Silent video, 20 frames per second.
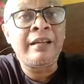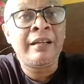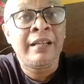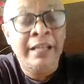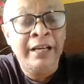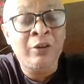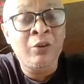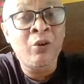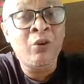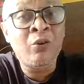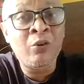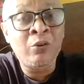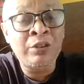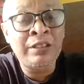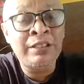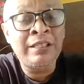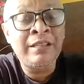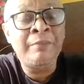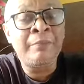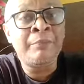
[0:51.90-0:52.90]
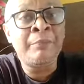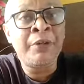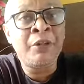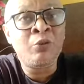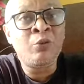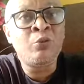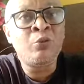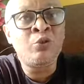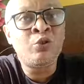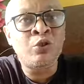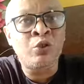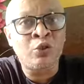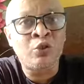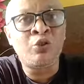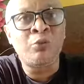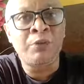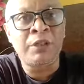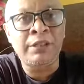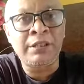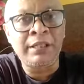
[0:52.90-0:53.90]
লেখক হচ্ছে বীরু
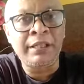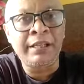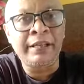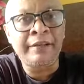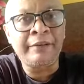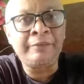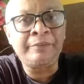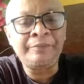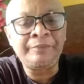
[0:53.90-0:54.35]
চট্টোপাধ্যায়